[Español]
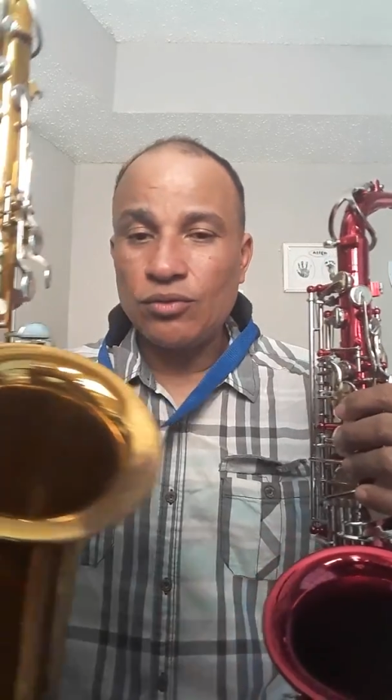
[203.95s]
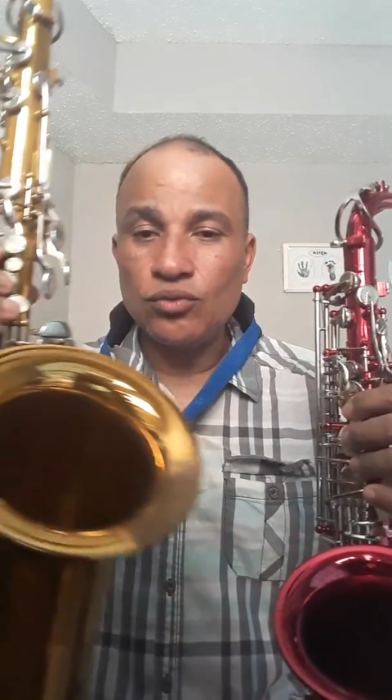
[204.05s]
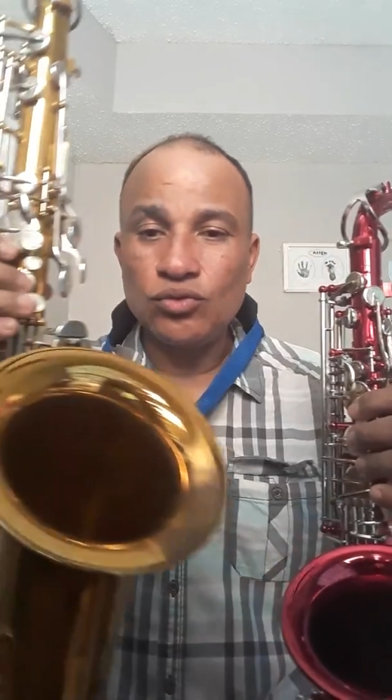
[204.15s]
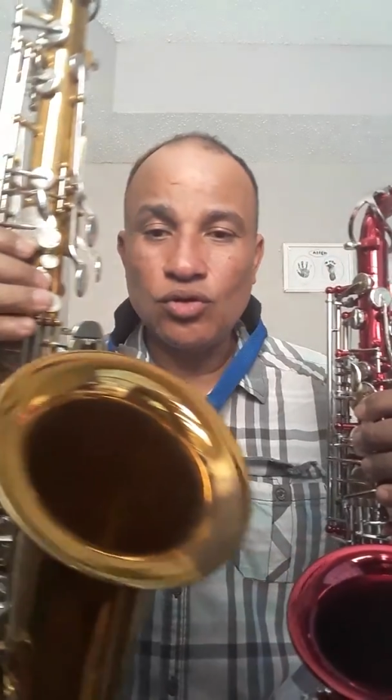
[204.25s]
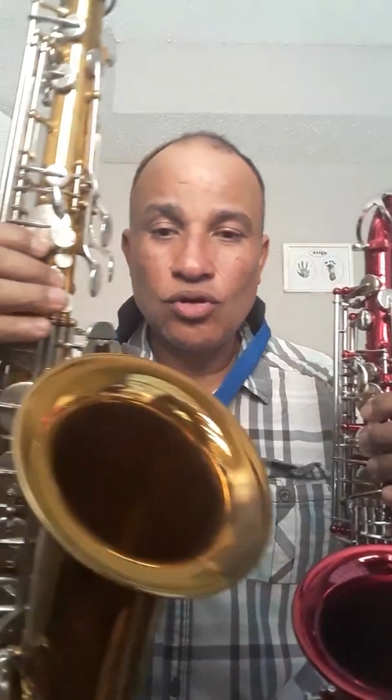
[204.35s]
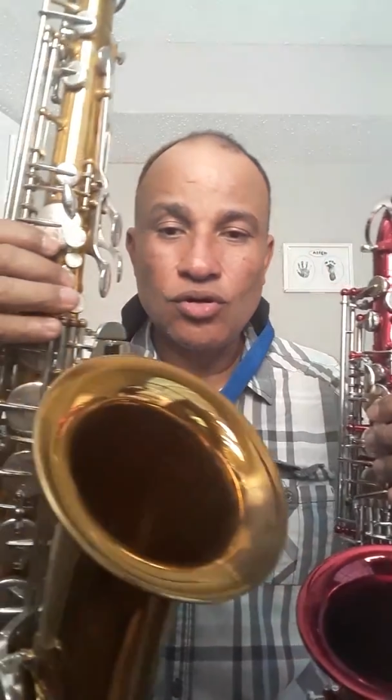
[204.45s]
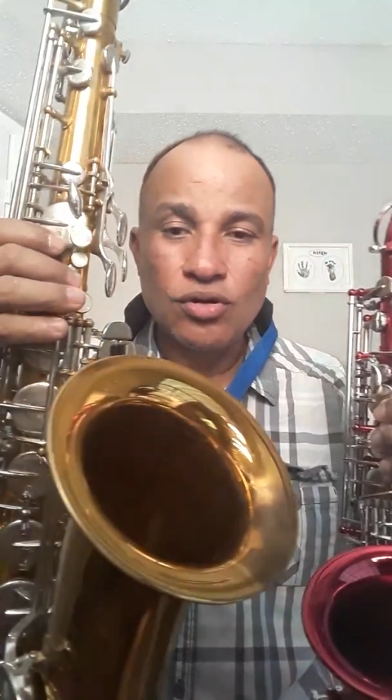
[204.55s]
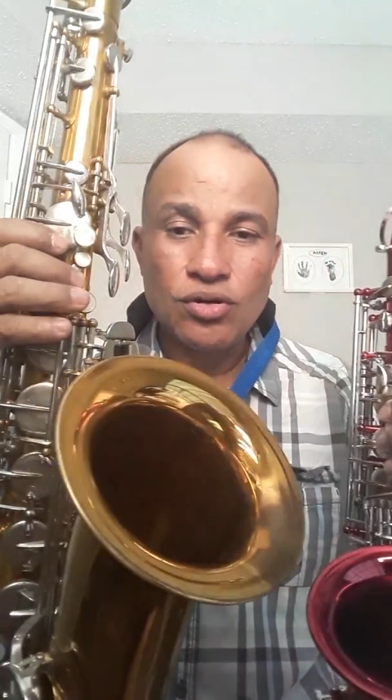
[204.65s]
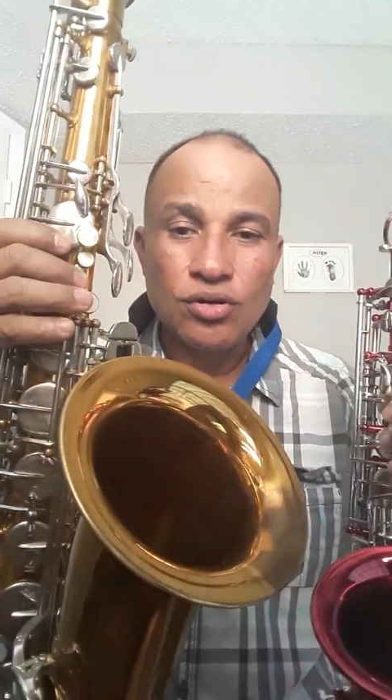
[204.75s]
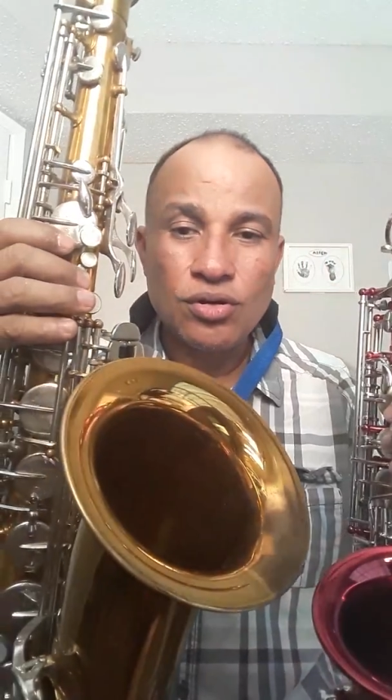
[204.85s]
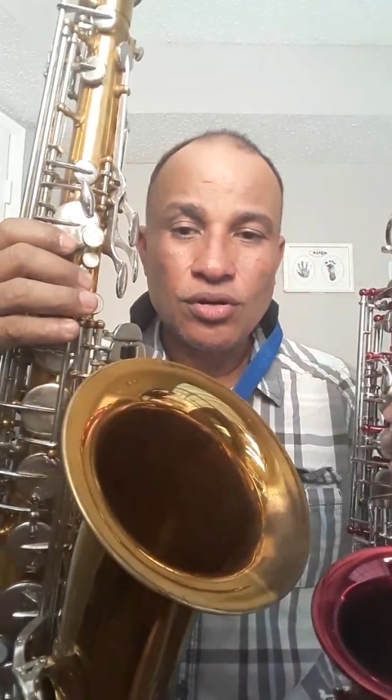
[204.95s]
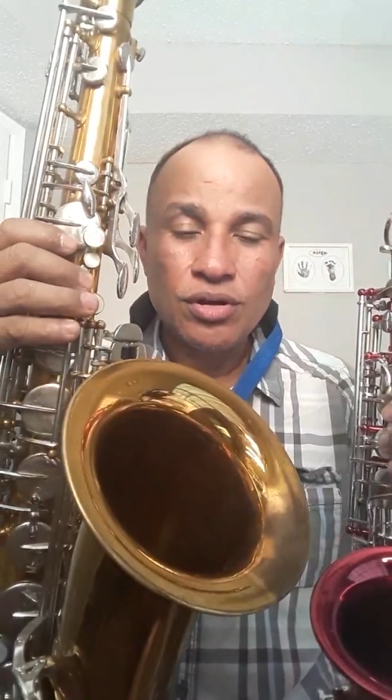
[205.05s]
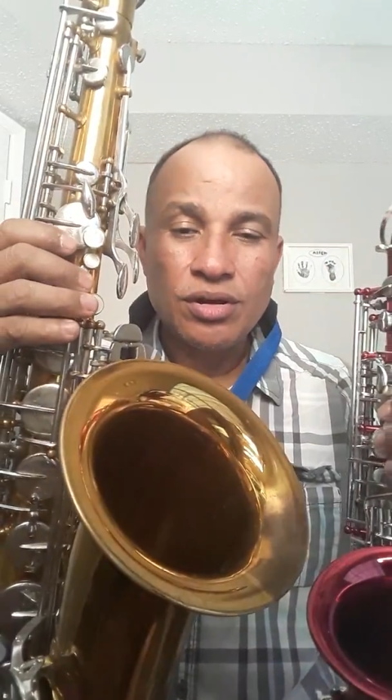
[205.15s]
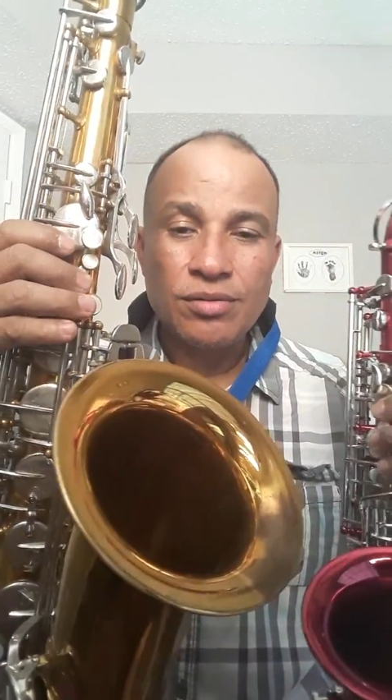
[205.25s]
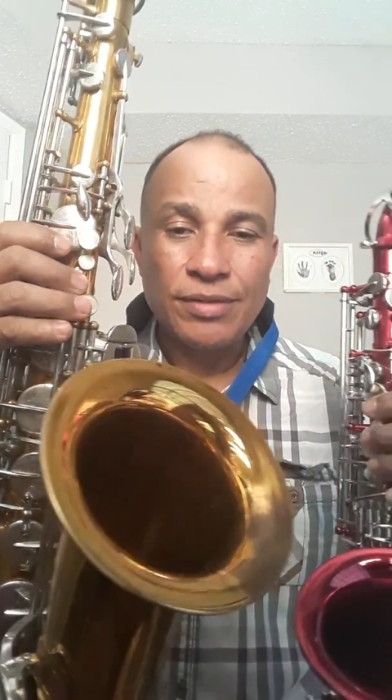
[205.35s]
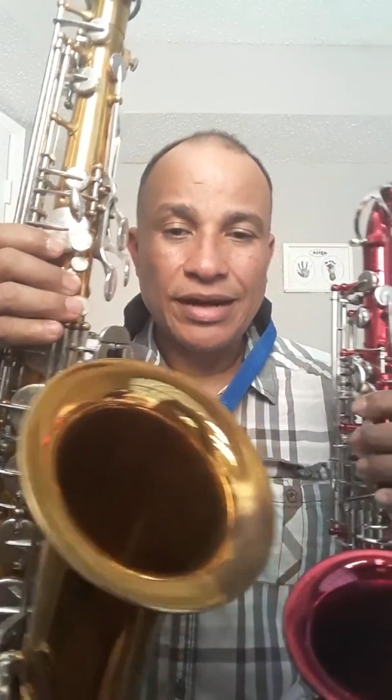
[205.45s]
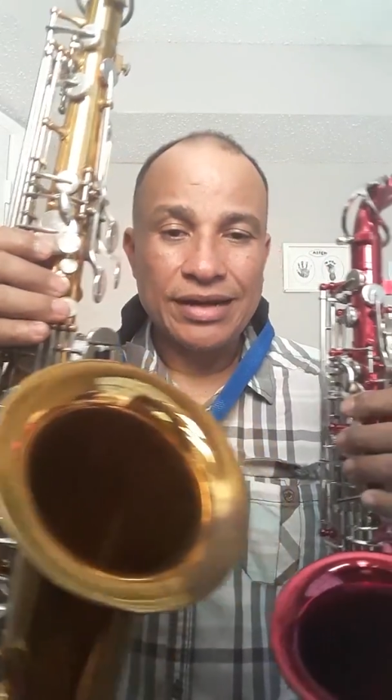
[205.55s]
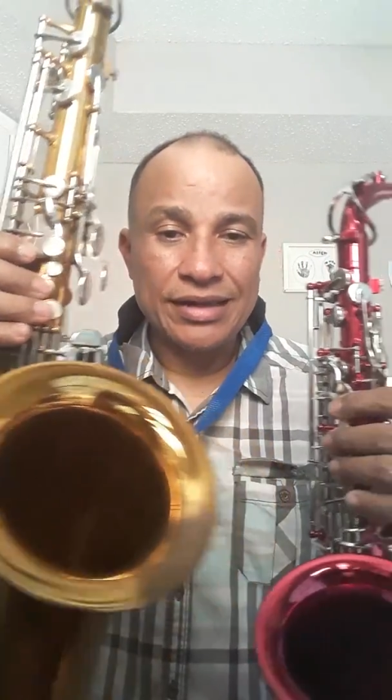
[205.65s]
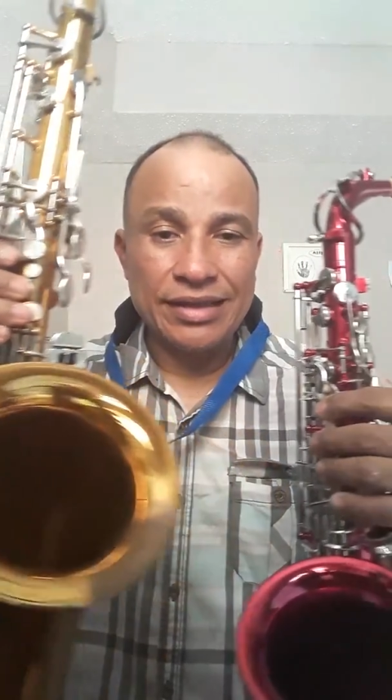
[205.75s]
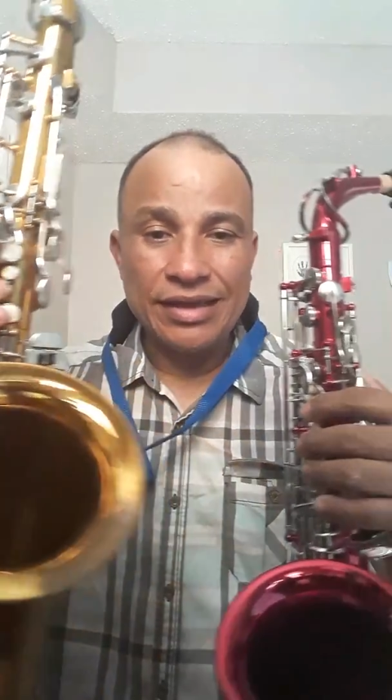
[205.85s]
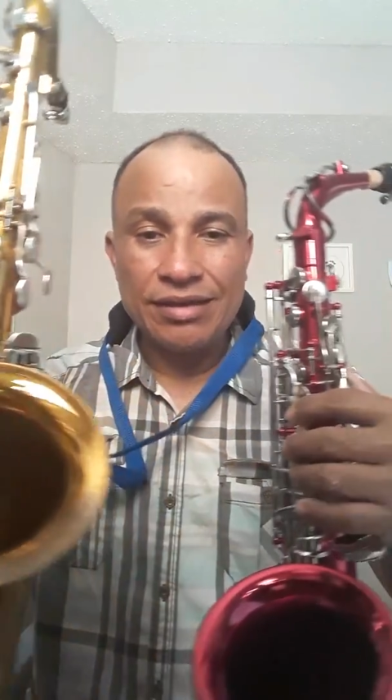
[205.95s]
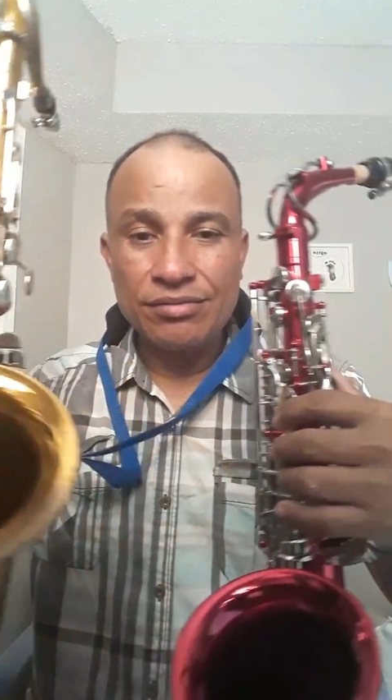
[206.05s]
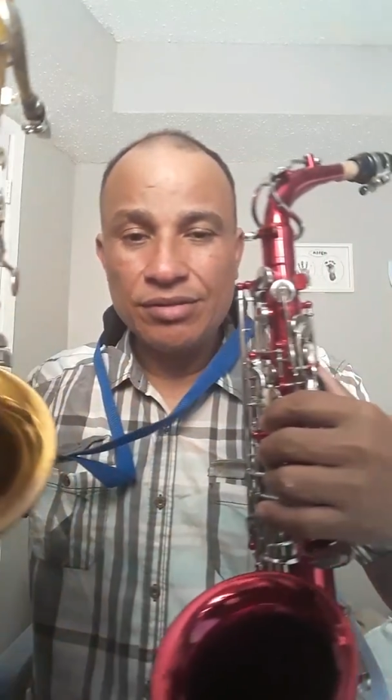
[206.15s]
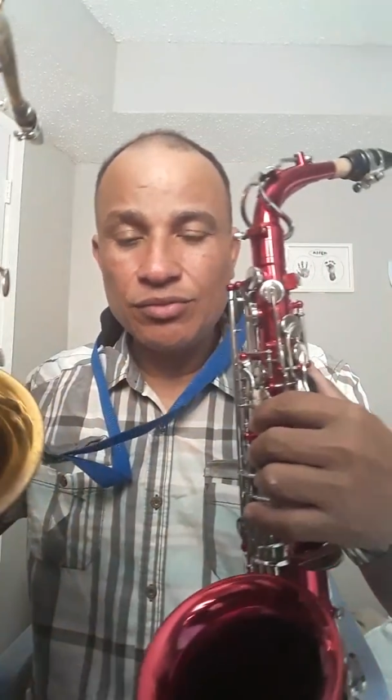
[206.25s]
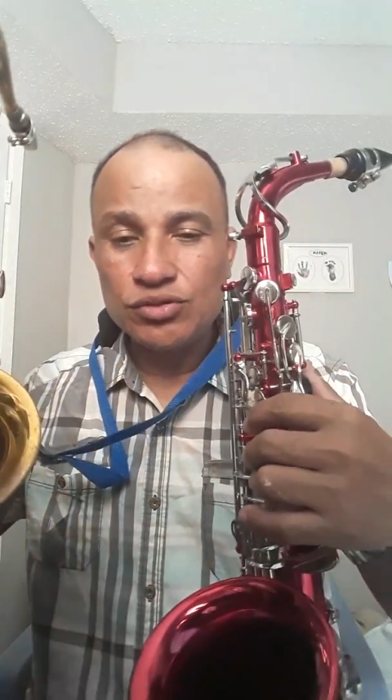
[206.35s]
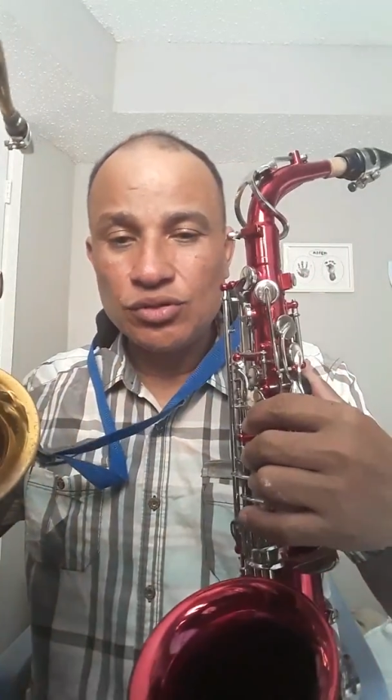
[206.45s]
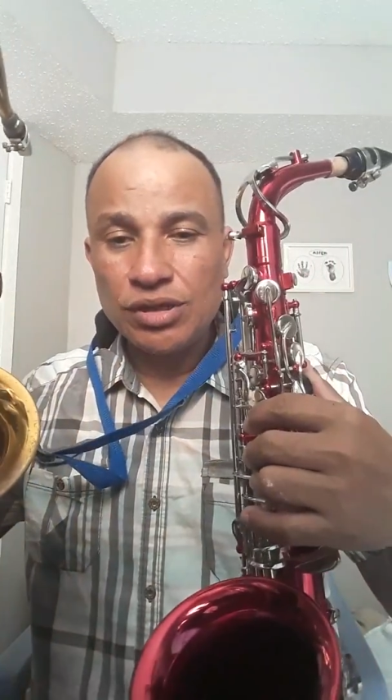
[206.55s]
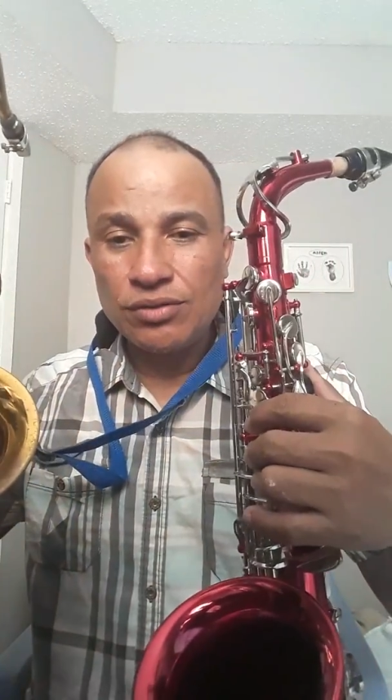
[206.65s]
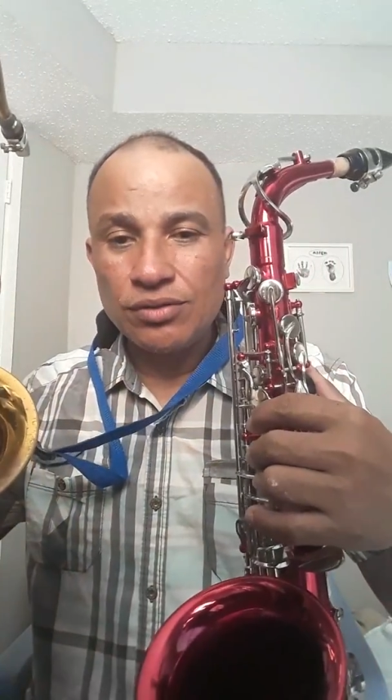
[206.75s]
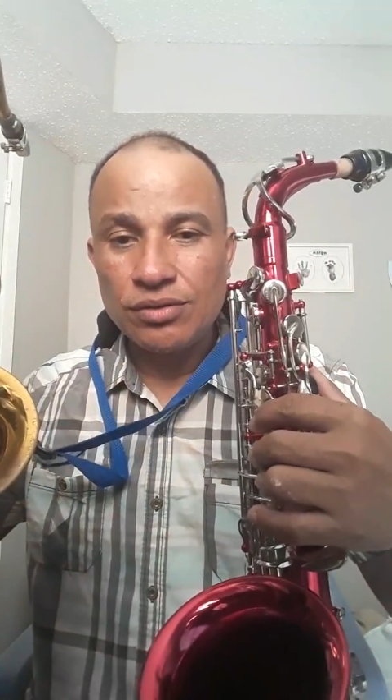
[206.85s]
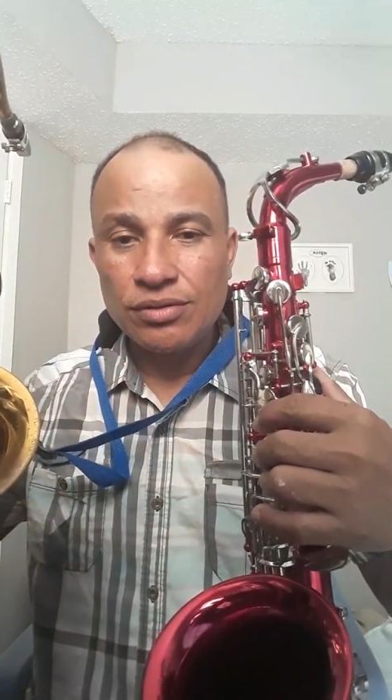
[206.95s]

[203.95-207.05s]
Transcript: un do para que dé el mismo sonido.